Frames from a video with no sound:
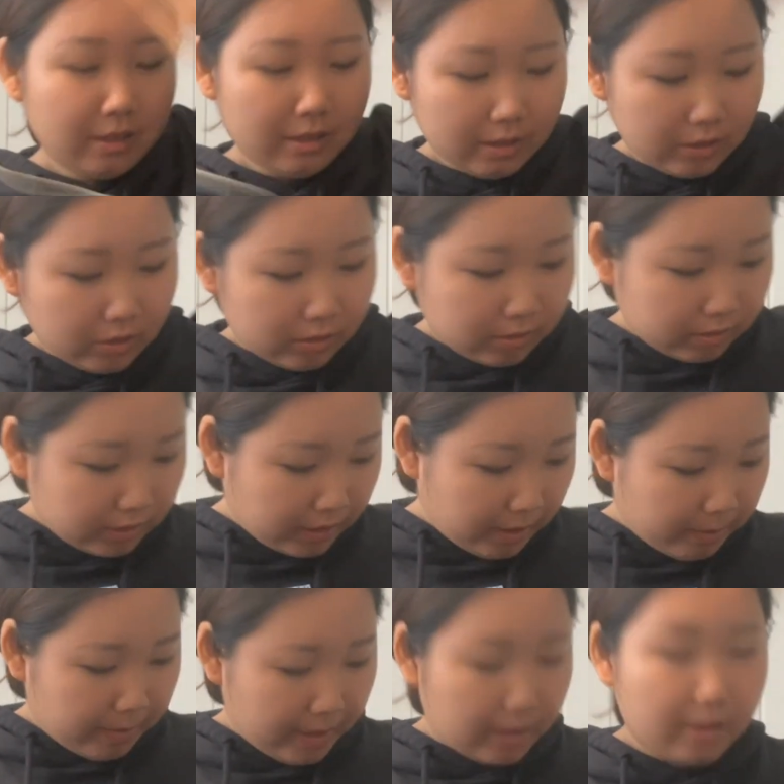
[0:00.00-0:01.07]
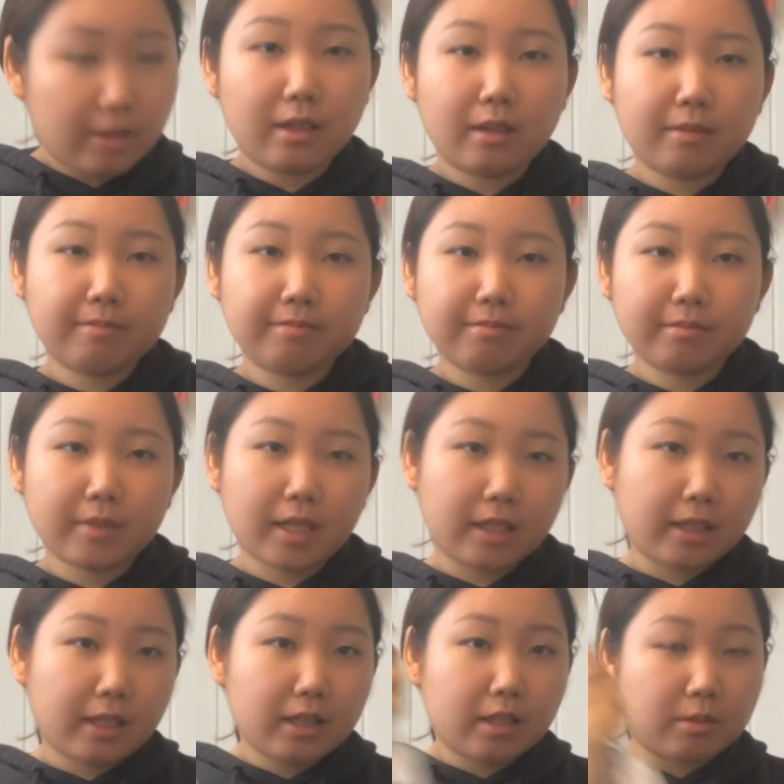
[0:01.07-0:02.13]
そうコテ便利か
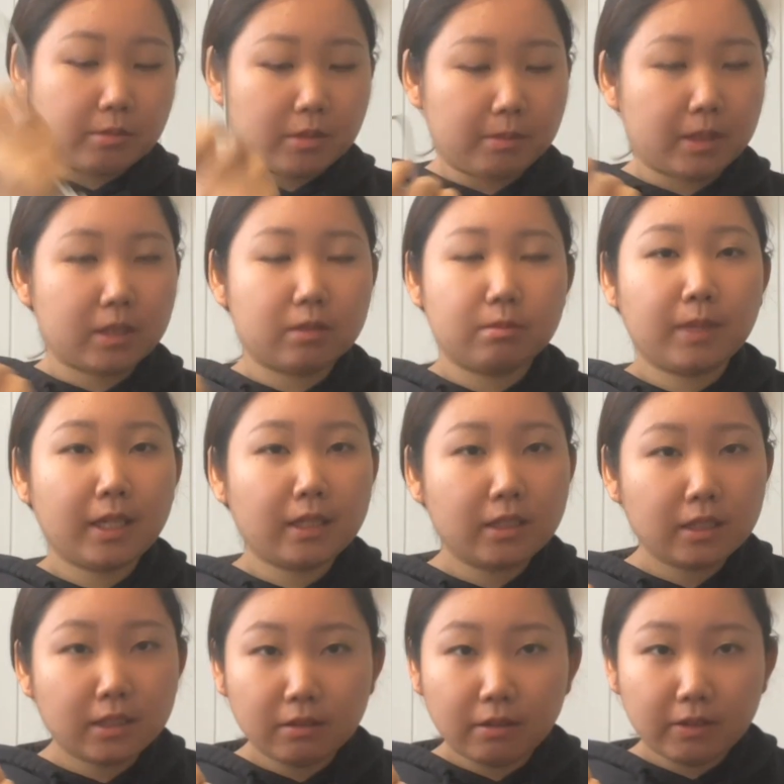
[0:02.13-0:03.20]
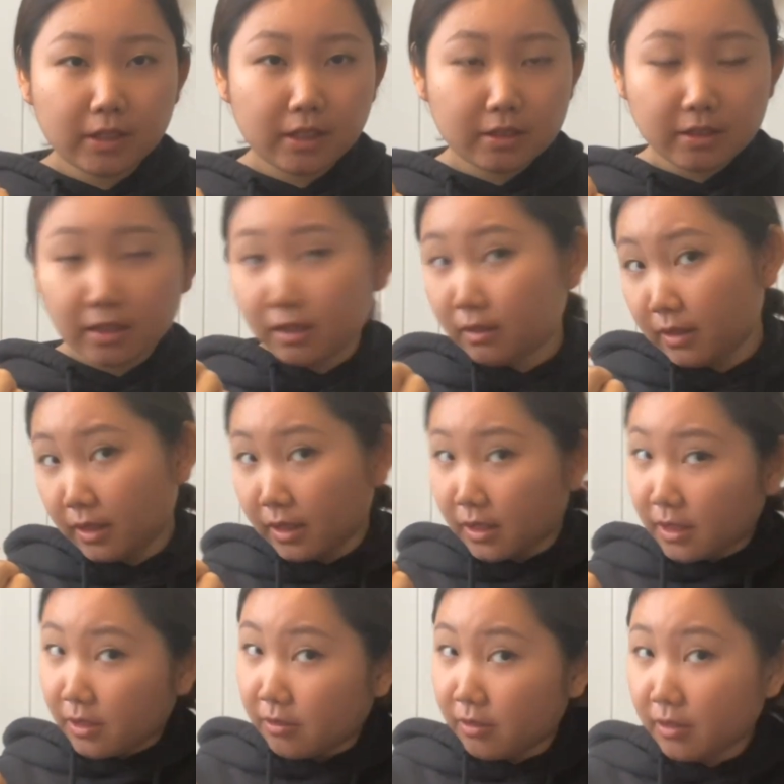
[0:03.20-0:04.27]
なって思います毎日は私使わない
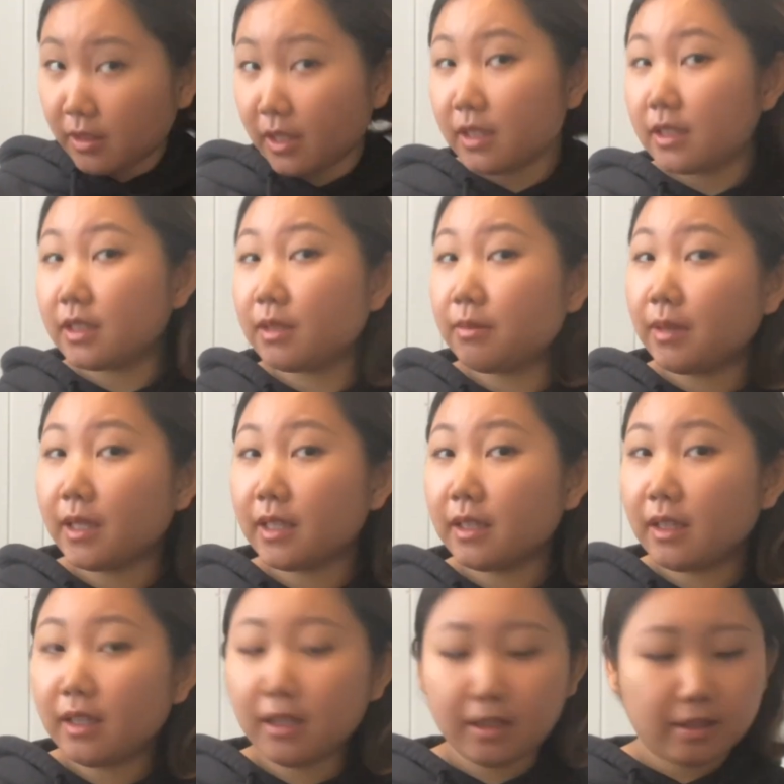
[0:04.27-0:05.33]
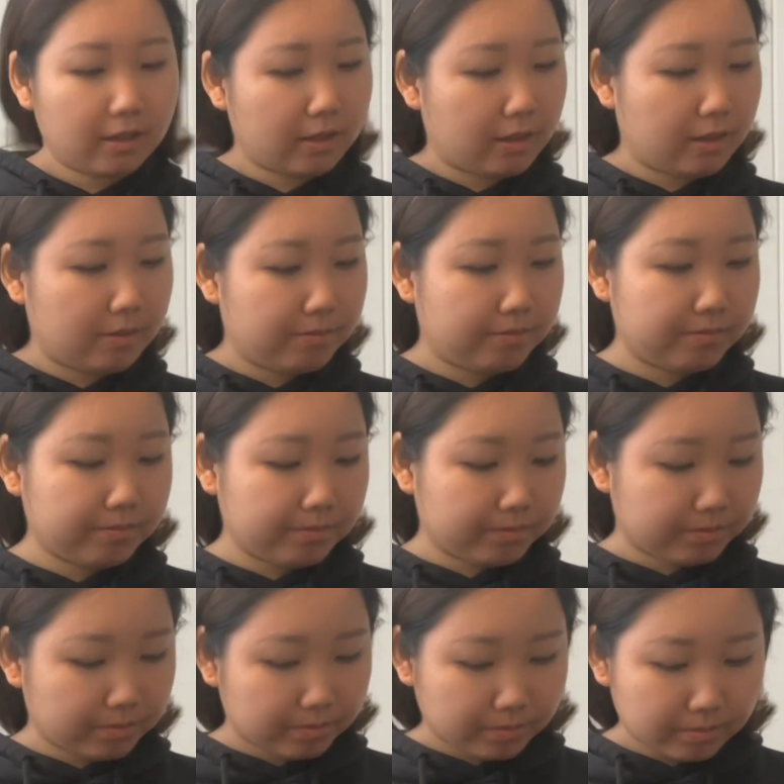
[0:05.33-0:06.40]
基本ね縛りたい派だか
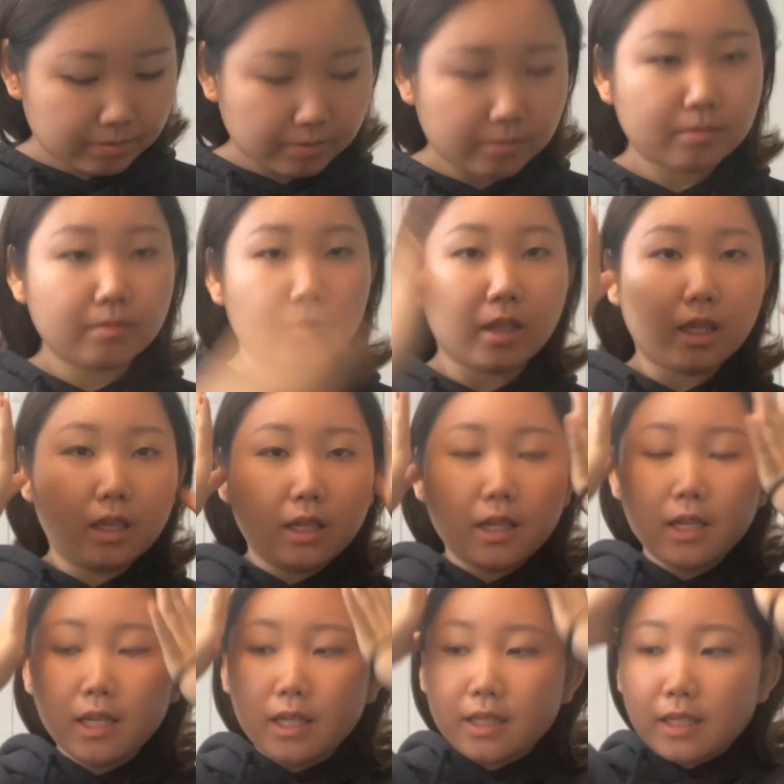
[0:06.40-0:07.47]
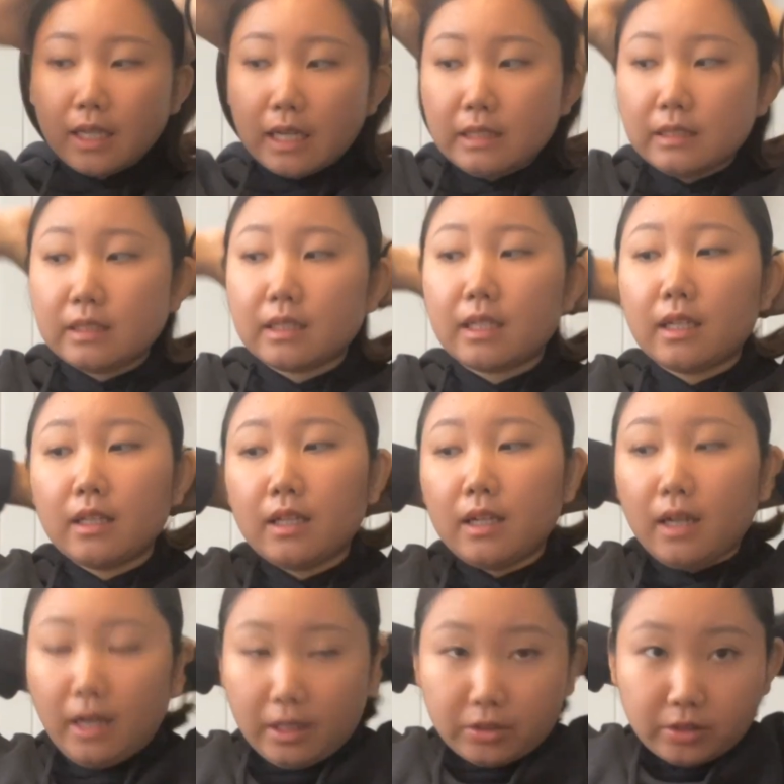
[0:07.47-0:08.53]
らって感じか
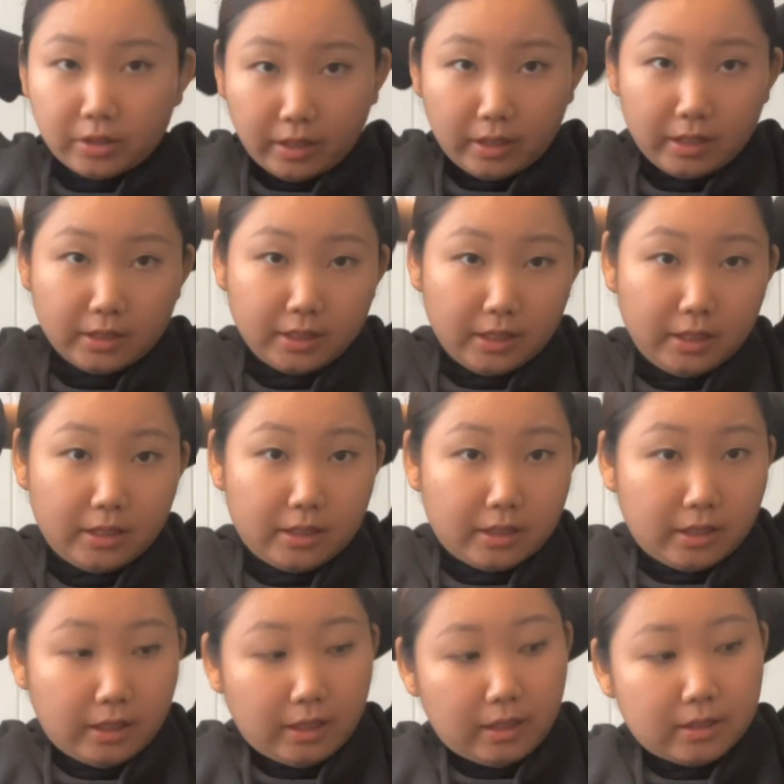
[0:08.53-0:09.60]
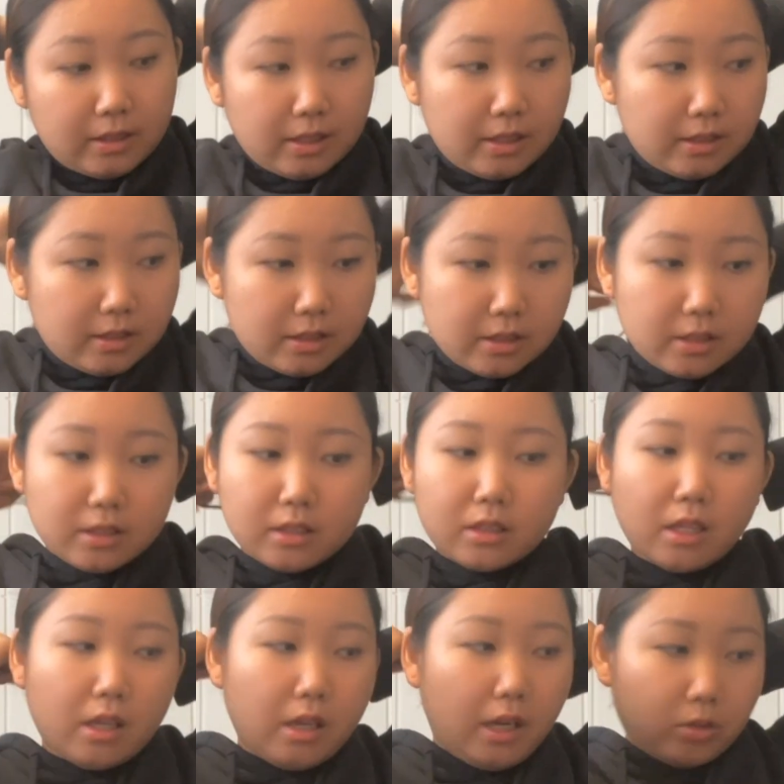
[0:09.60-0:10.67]
なあと電化製品から発生し
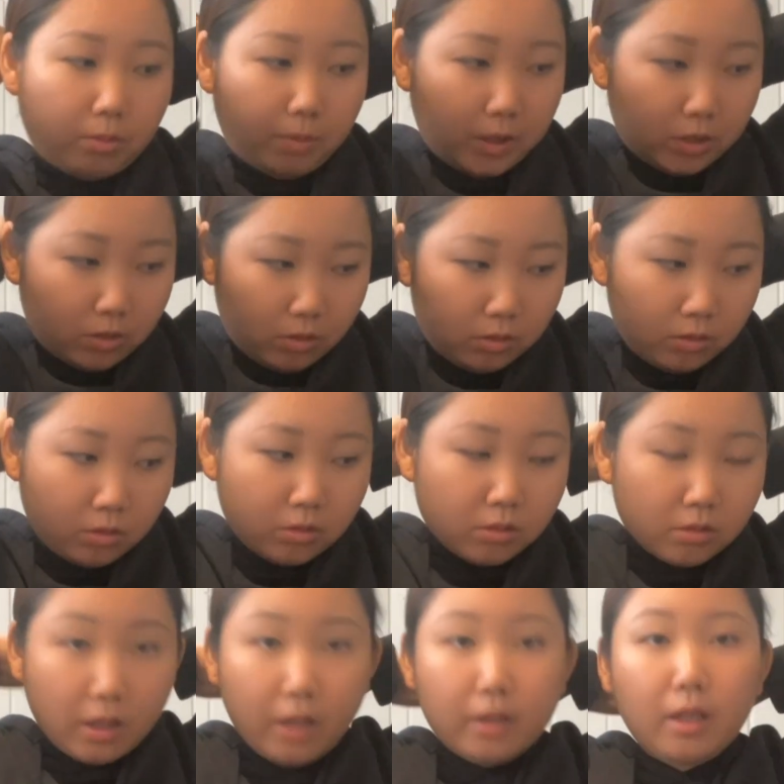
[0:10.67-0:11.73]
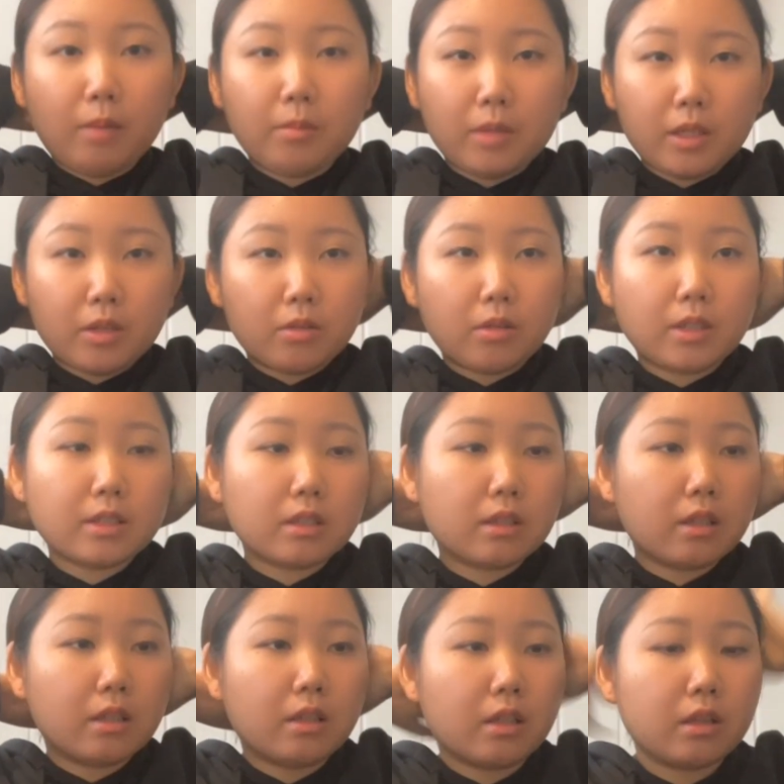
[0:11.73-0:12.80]
てあとパソコンかタブレットは絶
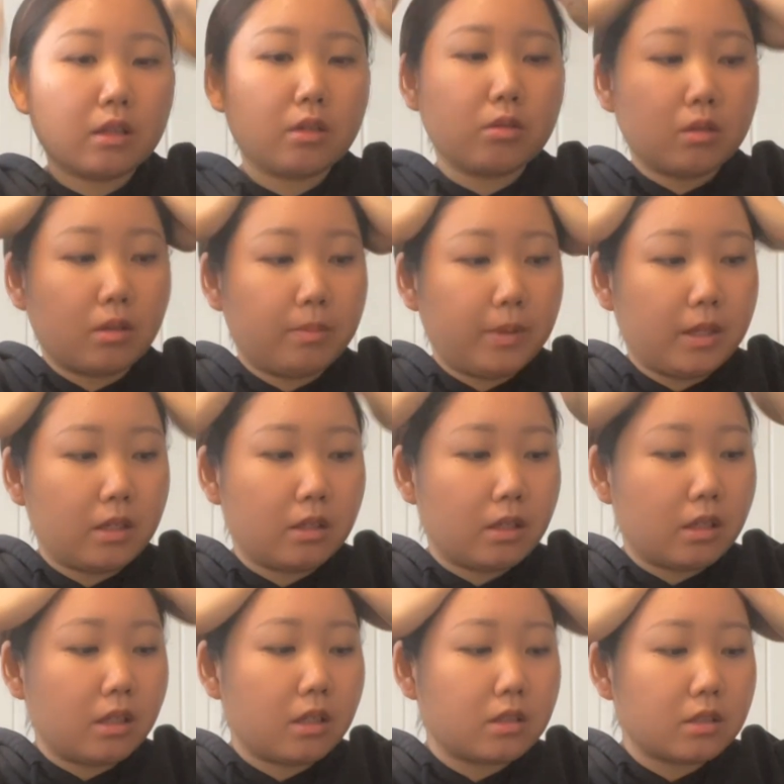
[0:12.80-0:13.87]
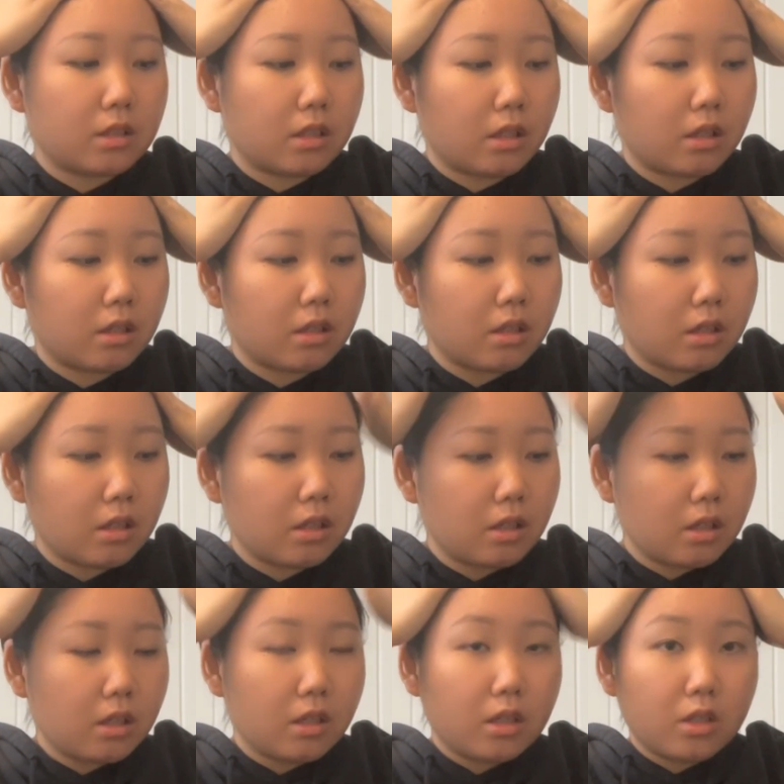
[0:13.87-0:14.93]
対なった方が便利だし
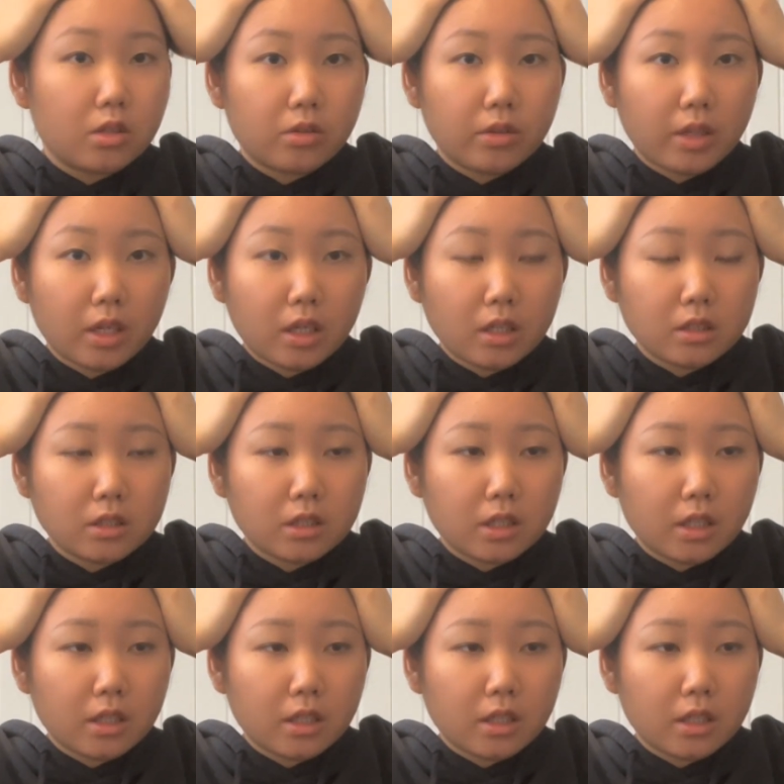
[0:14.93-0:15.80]
そんな感じか